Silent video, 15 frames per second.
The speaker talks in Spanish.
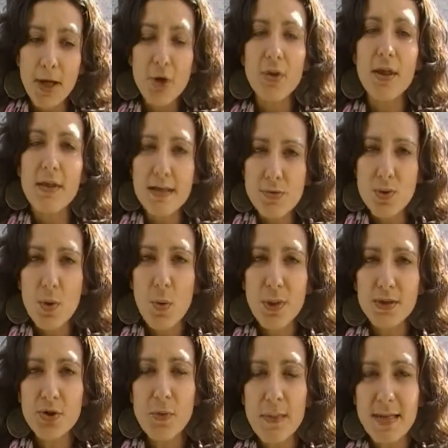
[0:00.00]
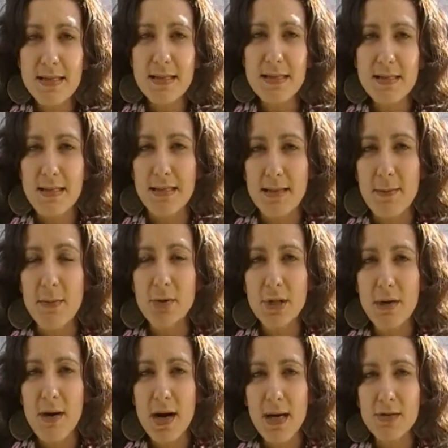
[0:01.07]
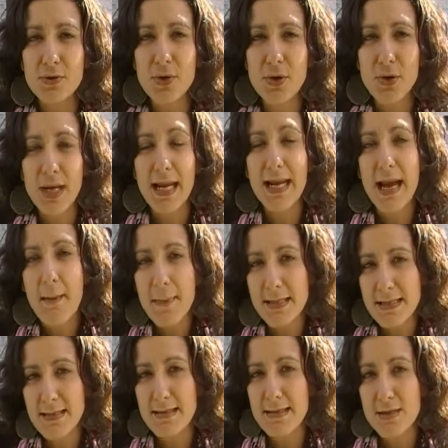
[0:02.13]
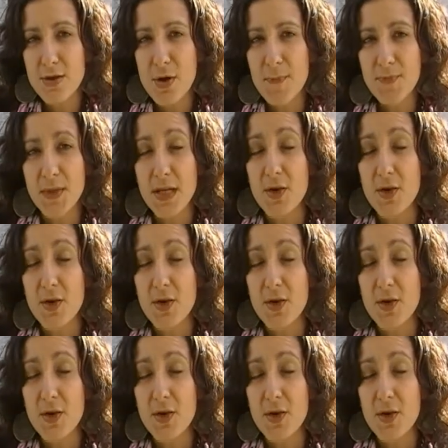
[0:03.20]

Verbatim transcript: pero desde hace unos cuantos meses estamos trabajando en lo que es capacitación